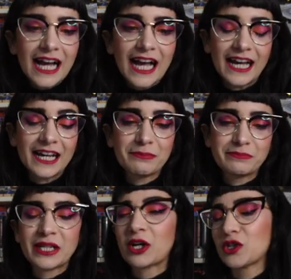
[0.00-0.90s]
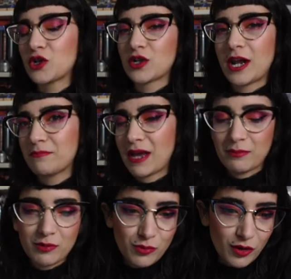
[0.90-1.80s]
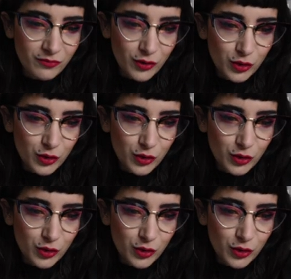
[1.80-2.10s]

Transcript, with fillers: eh, però non abbiamo un buon